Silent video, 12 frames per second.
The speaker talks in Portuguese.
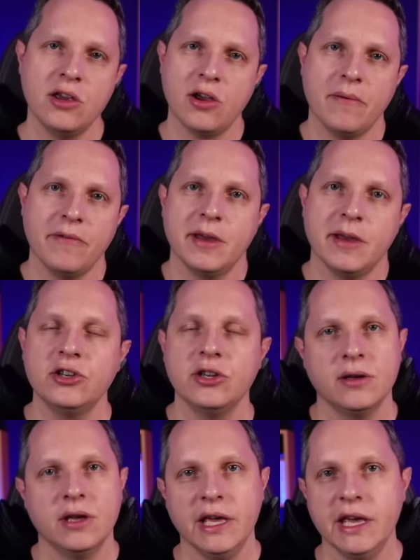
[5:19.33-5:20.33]
E
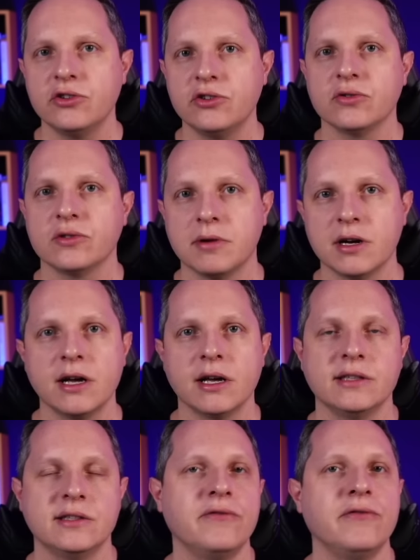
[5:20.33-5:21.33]
obviamente, issues,
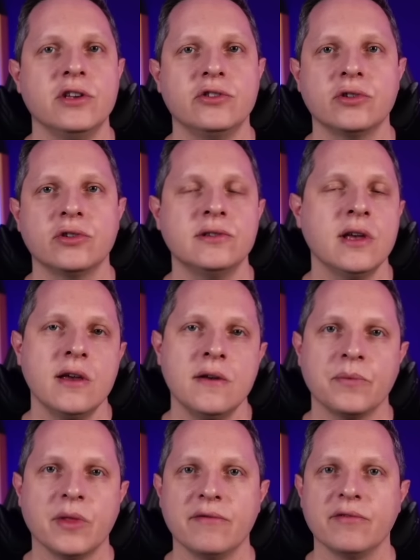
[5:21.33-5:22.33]
bugs e features
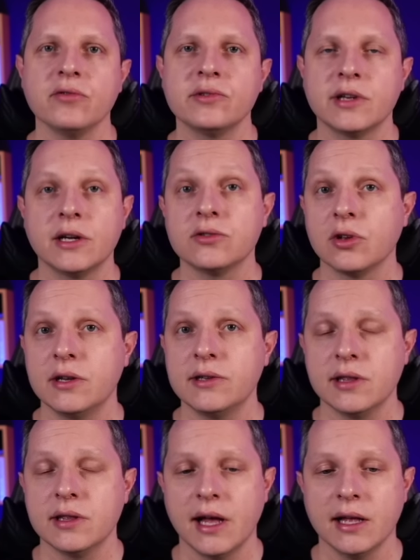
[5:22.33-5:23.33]
né, vão ser
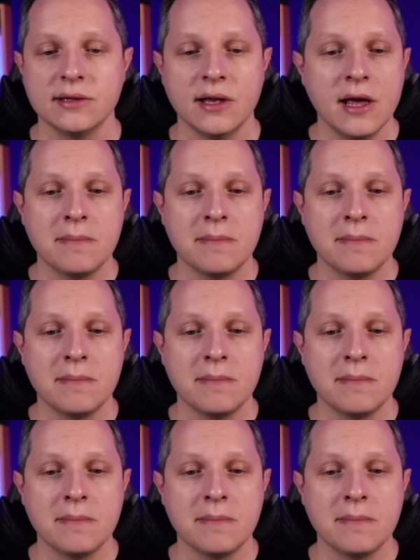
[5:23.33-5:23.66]
solicitados.